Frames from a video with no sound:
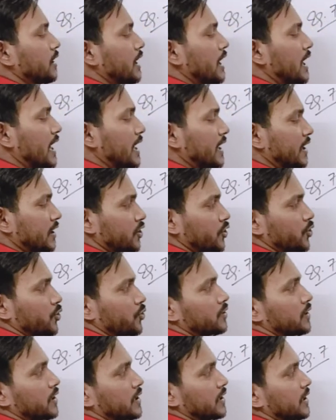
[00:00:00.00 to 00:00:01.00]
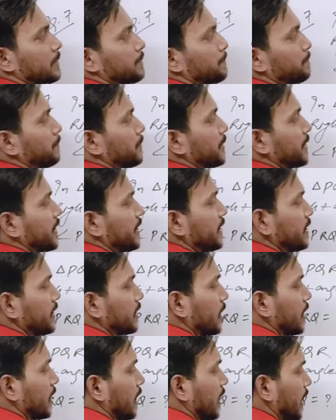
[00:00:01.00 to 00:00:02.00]
आर क्यू यानी कि पी
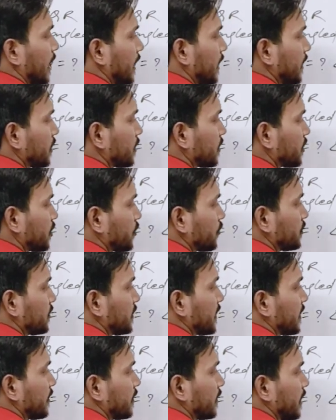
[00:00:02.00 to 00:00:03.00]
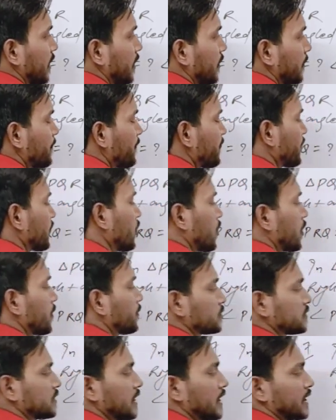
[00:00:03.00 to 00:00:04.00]
आर क्यू ये वाला और
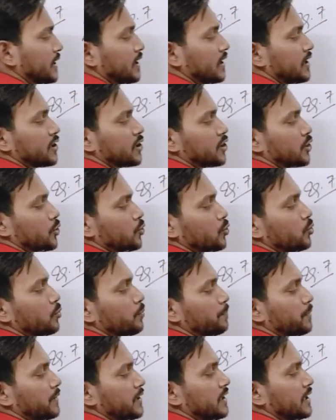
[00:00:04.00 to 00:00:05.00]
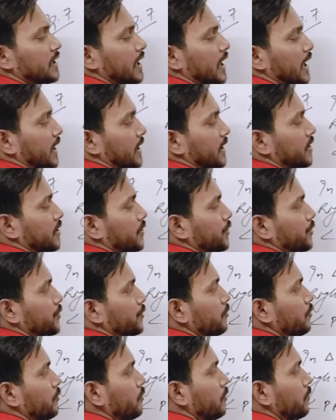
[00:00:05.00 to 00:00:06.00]
पूछ रहा है एंगल क्यू पी आर क्यू
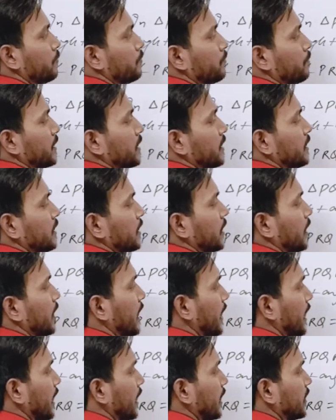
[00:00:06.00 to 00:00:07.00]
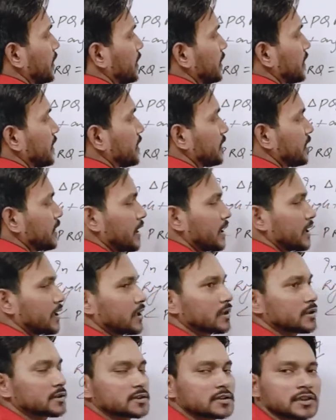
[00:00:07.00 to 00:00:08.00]
पी आर ये एंगल
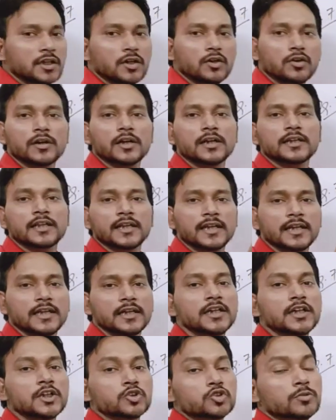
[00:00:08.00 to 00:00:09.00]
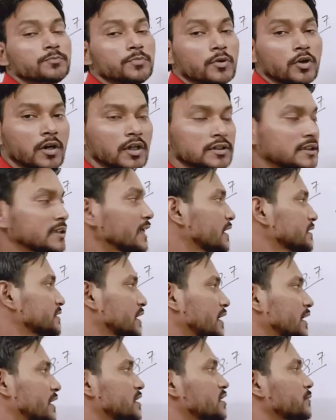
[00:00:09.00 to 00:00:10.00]
कितना होगा ठीक है तो बहुत ही आसान
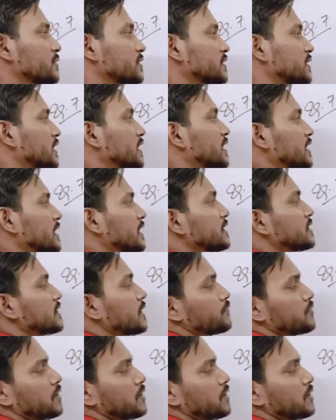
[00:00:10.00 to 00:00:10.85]
है समझने के लिए सबसे